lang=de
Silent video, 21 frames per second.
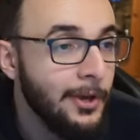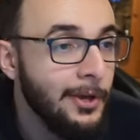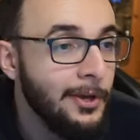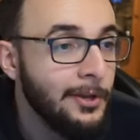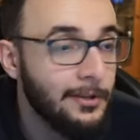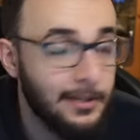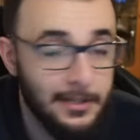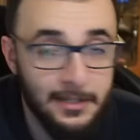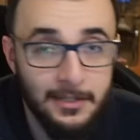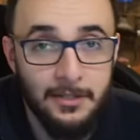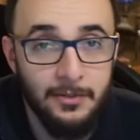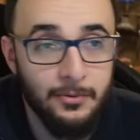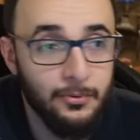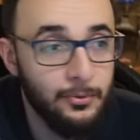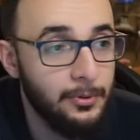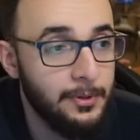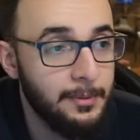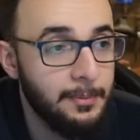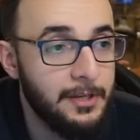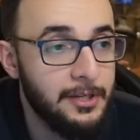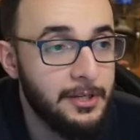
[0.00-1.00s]
Das ist so
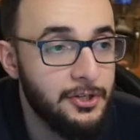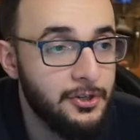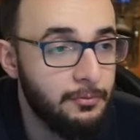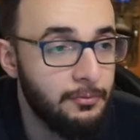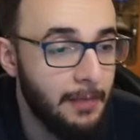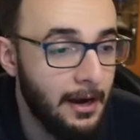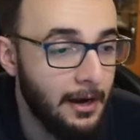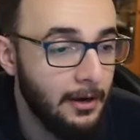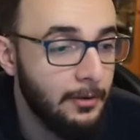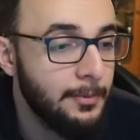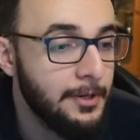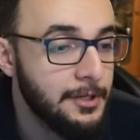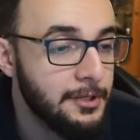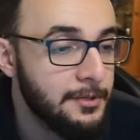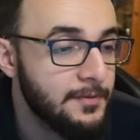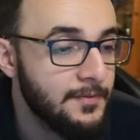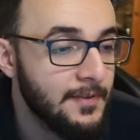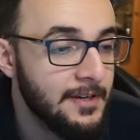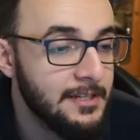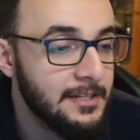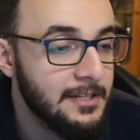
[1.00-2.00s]
bei Chiomaro
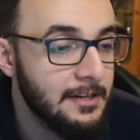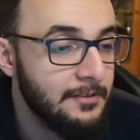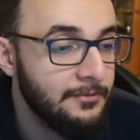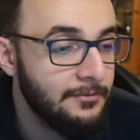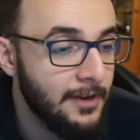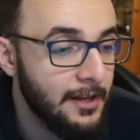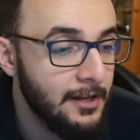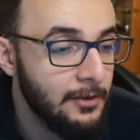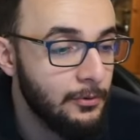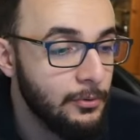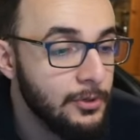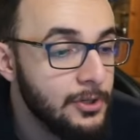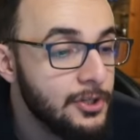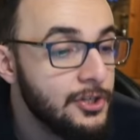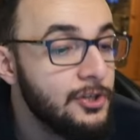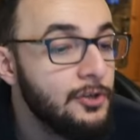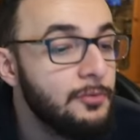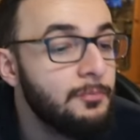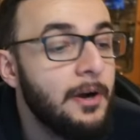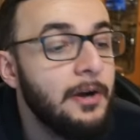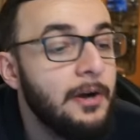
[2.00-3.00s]
beispielsweise der Fall. Und
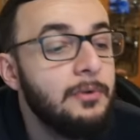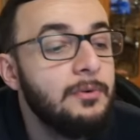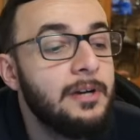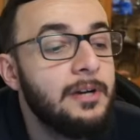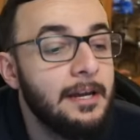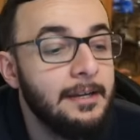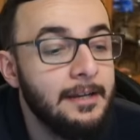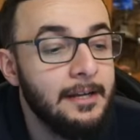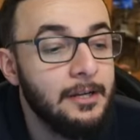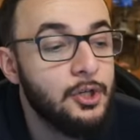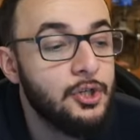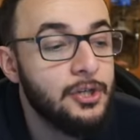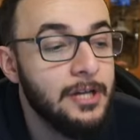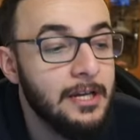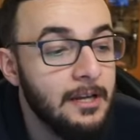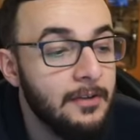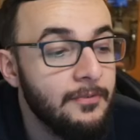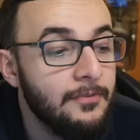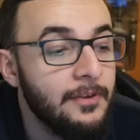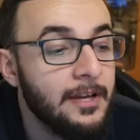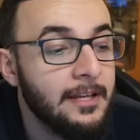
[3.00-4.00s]
Chiomaro kann als
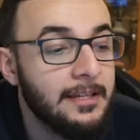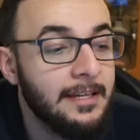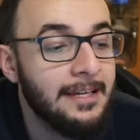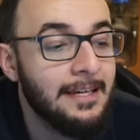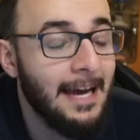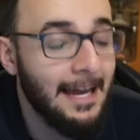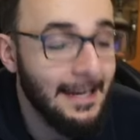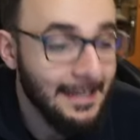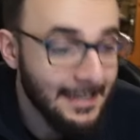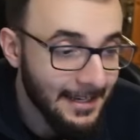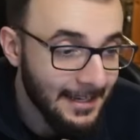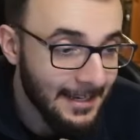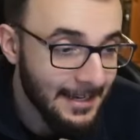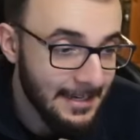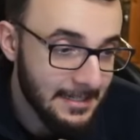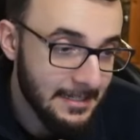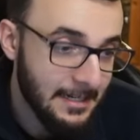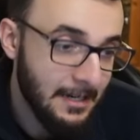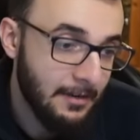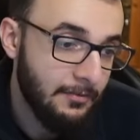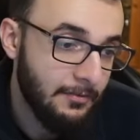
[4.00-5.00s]
Schnelleffekt eine andere
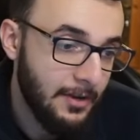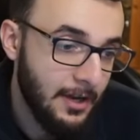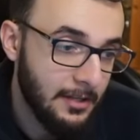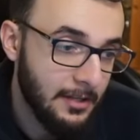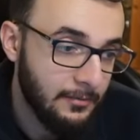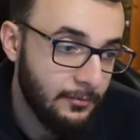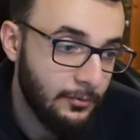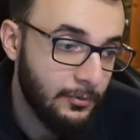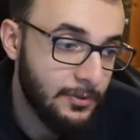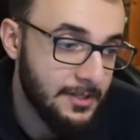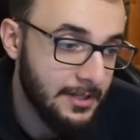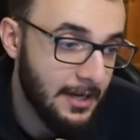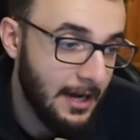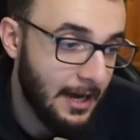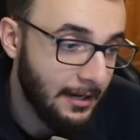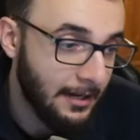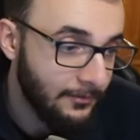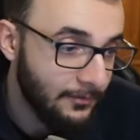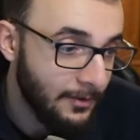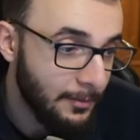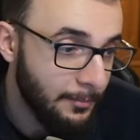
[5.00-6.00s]
S-Kraftkarte von unserer
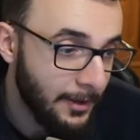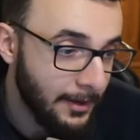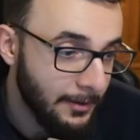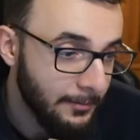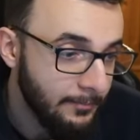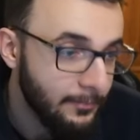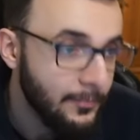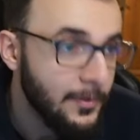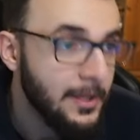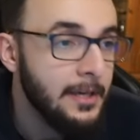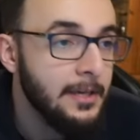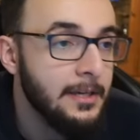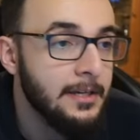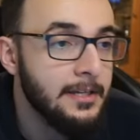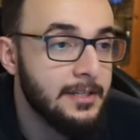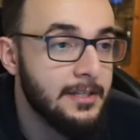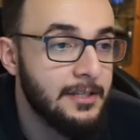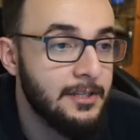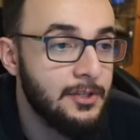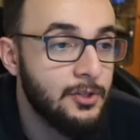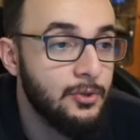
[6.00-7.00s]
Hand verbannen,
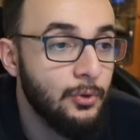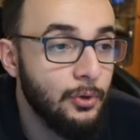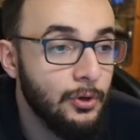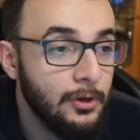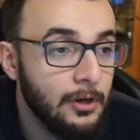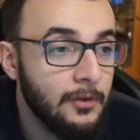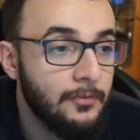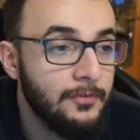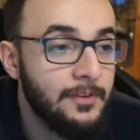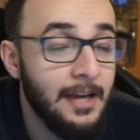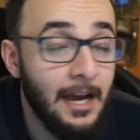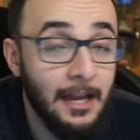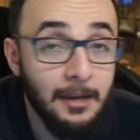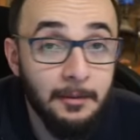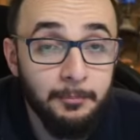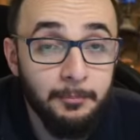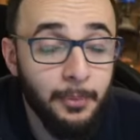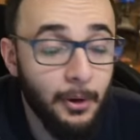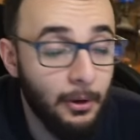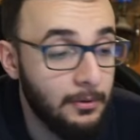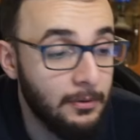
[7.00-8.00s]
sich zurück auf die
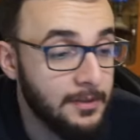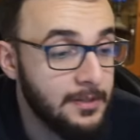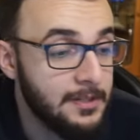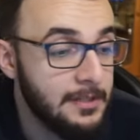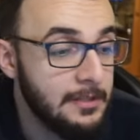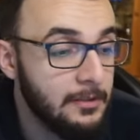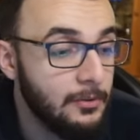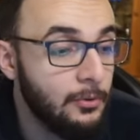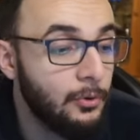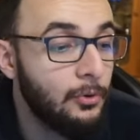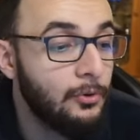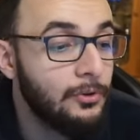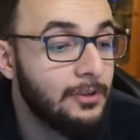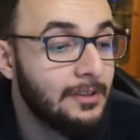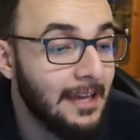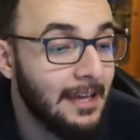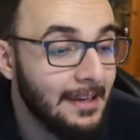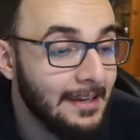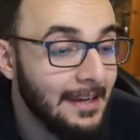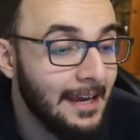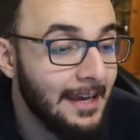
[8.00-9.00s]
Hand bouncen und
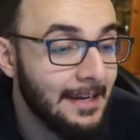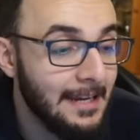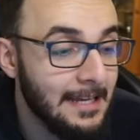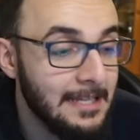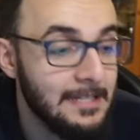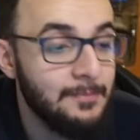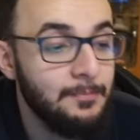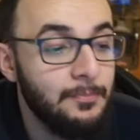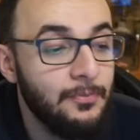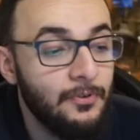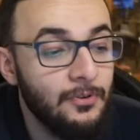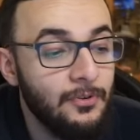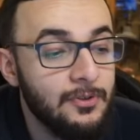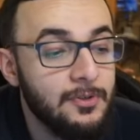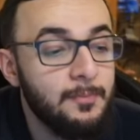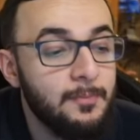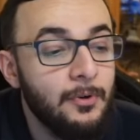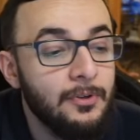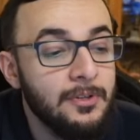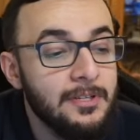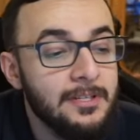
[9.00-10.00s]
dann ein
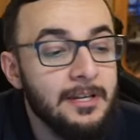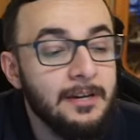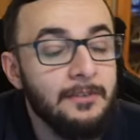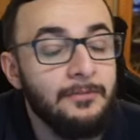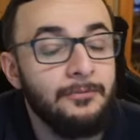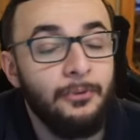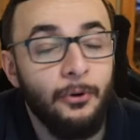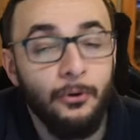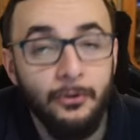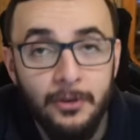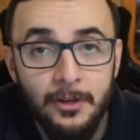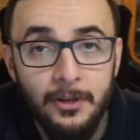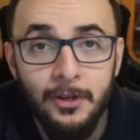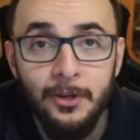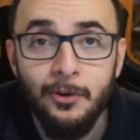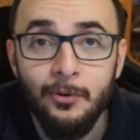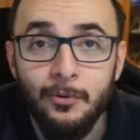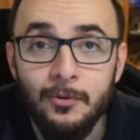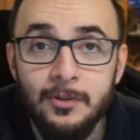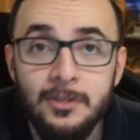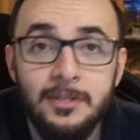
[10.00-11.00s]
S-Boss-Monster von
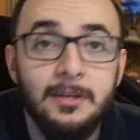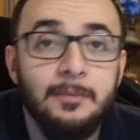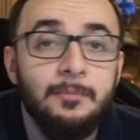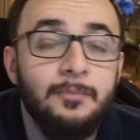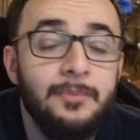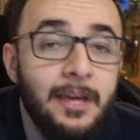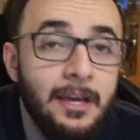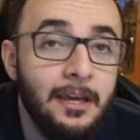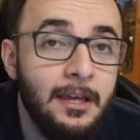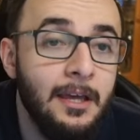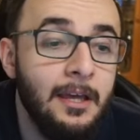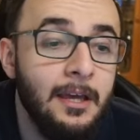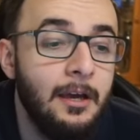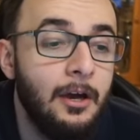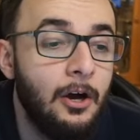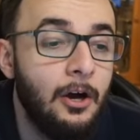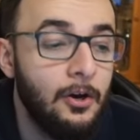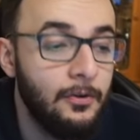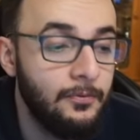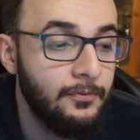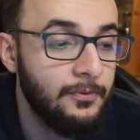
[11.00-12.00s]
unserem Deck auf